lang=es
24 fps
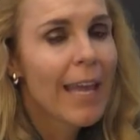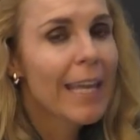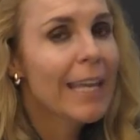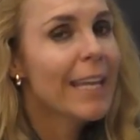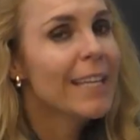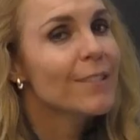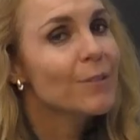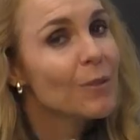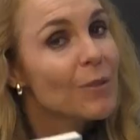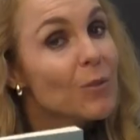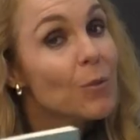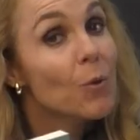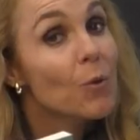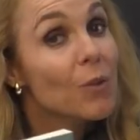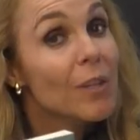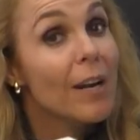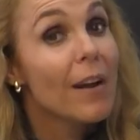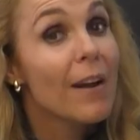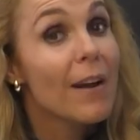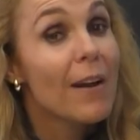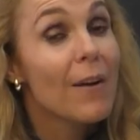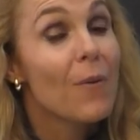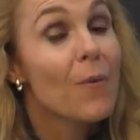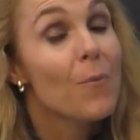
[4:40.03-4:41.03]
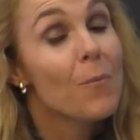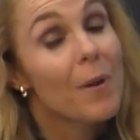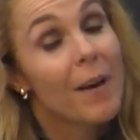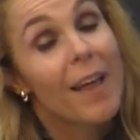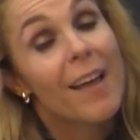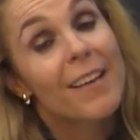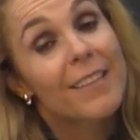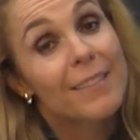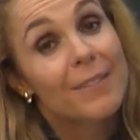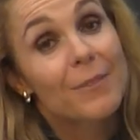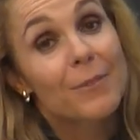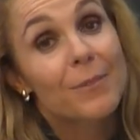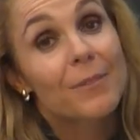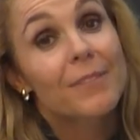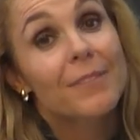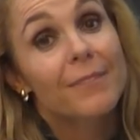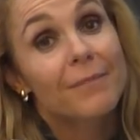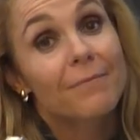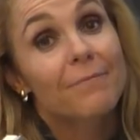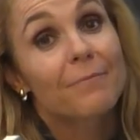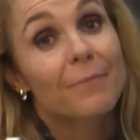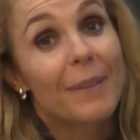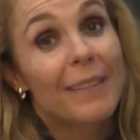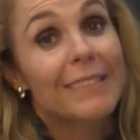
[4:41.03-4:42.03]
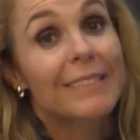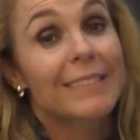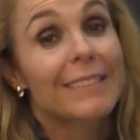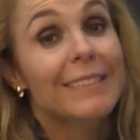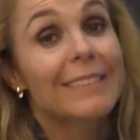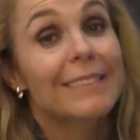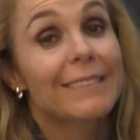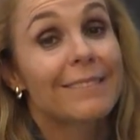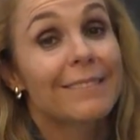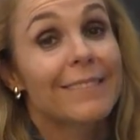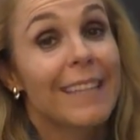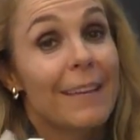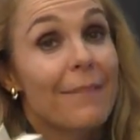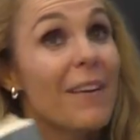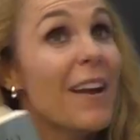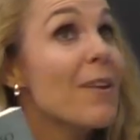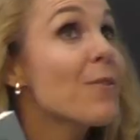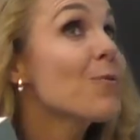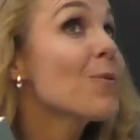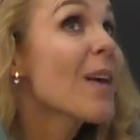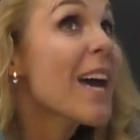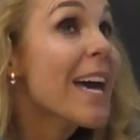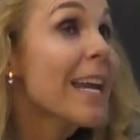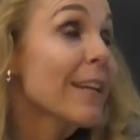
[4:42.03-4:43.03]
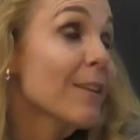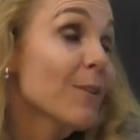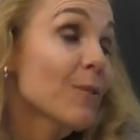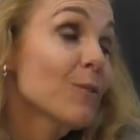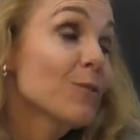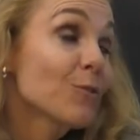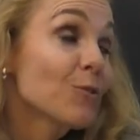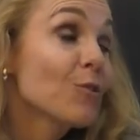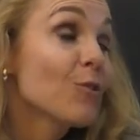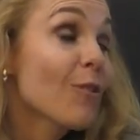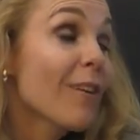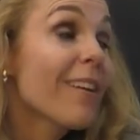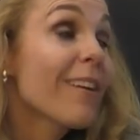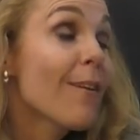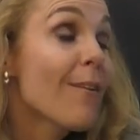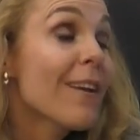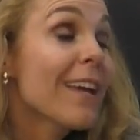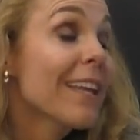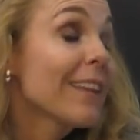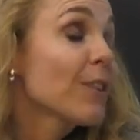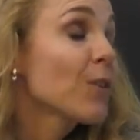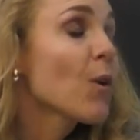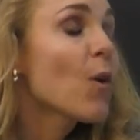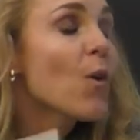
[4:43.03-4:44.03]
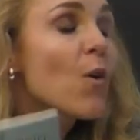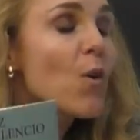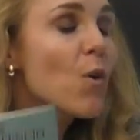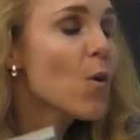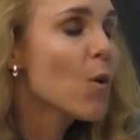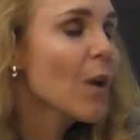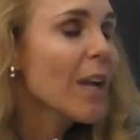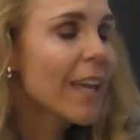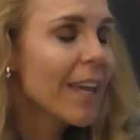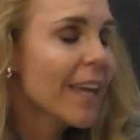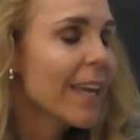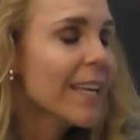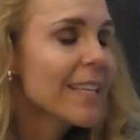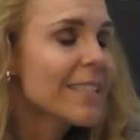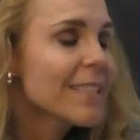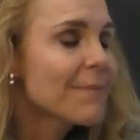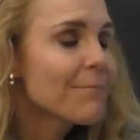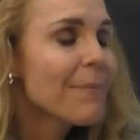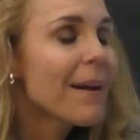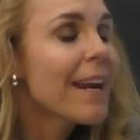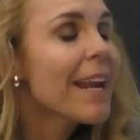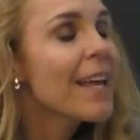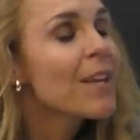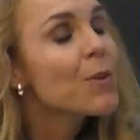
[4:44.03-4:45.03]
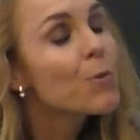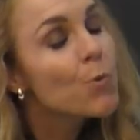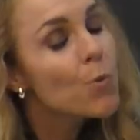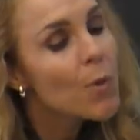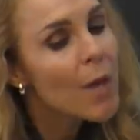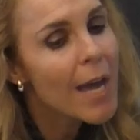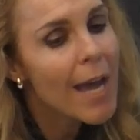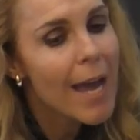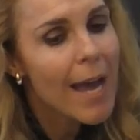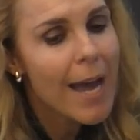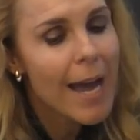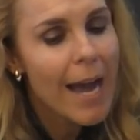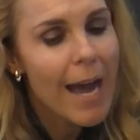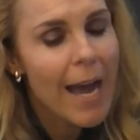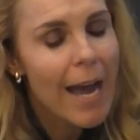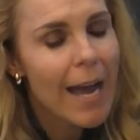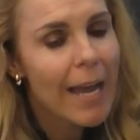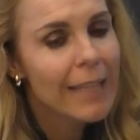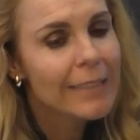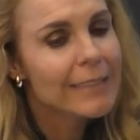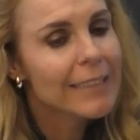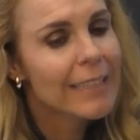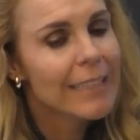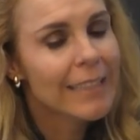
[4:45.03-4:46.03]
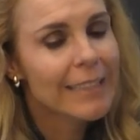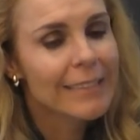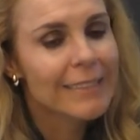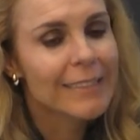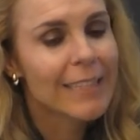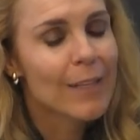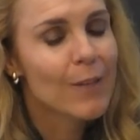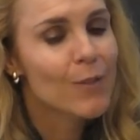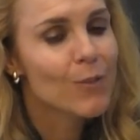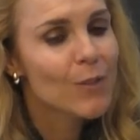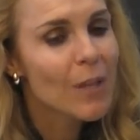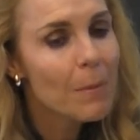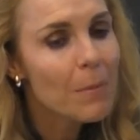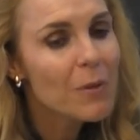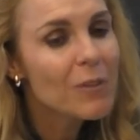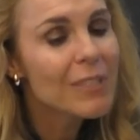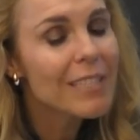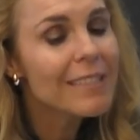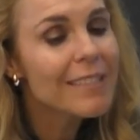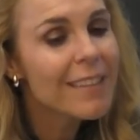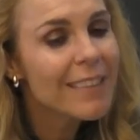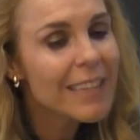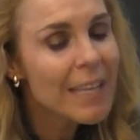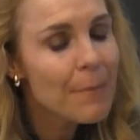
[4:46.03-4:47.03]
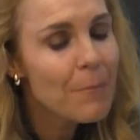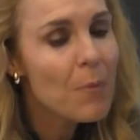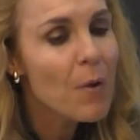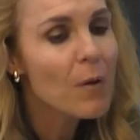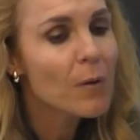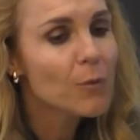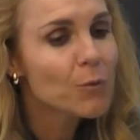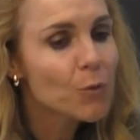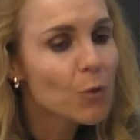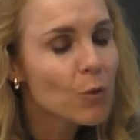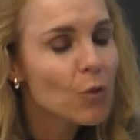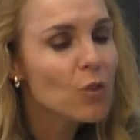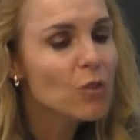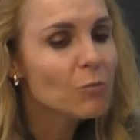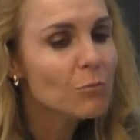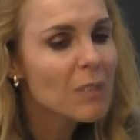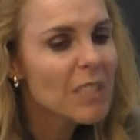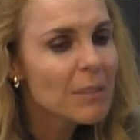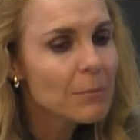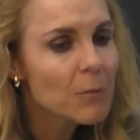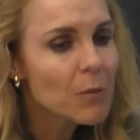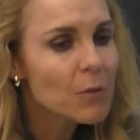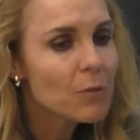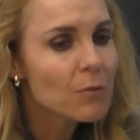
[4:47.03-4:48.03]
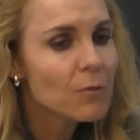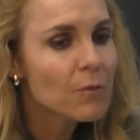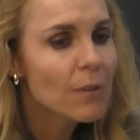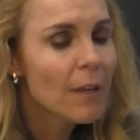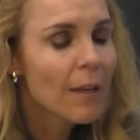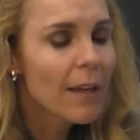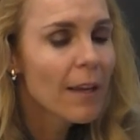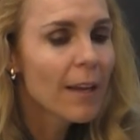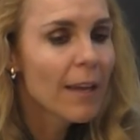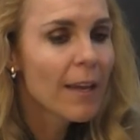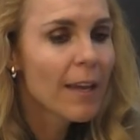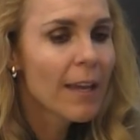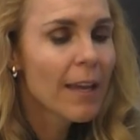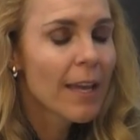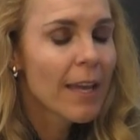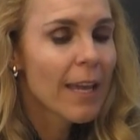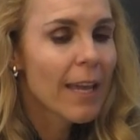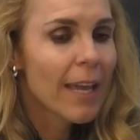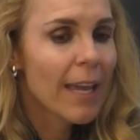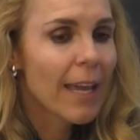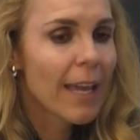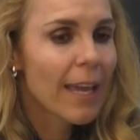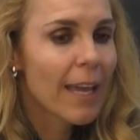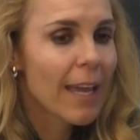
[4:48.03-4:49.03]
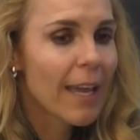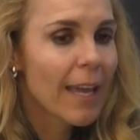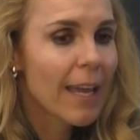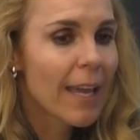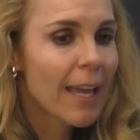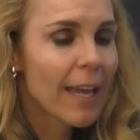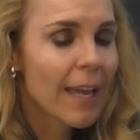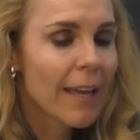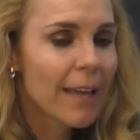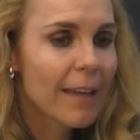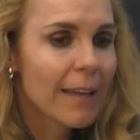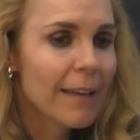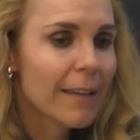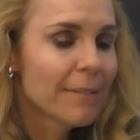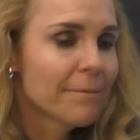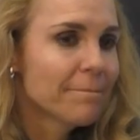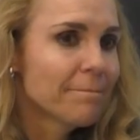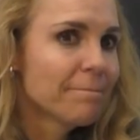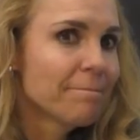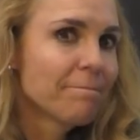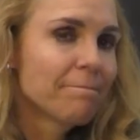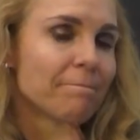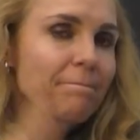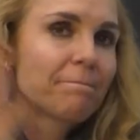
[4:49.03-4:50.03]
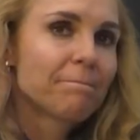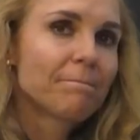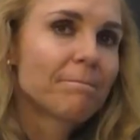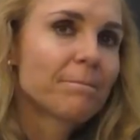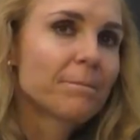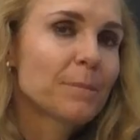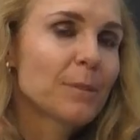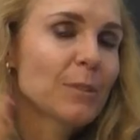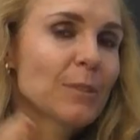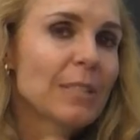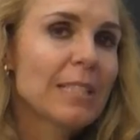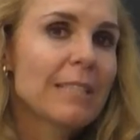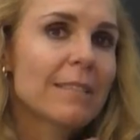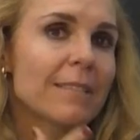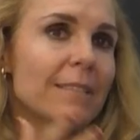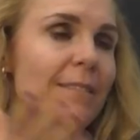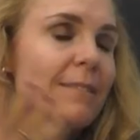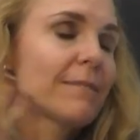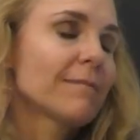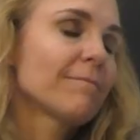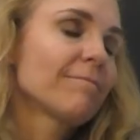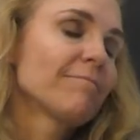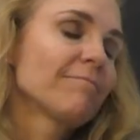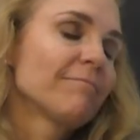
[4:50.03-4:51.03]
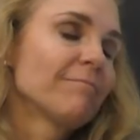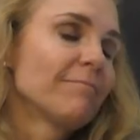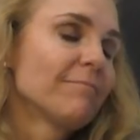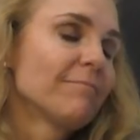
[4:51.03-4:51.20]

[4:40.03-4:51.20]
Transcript: Y esto es otra, ¿verdad? Eso pues, te va a ayudar. Yo, yo, creo que todo lo que es para ayuda, si, nos damos ese tiempo a nosotros mismos, eh, pues es...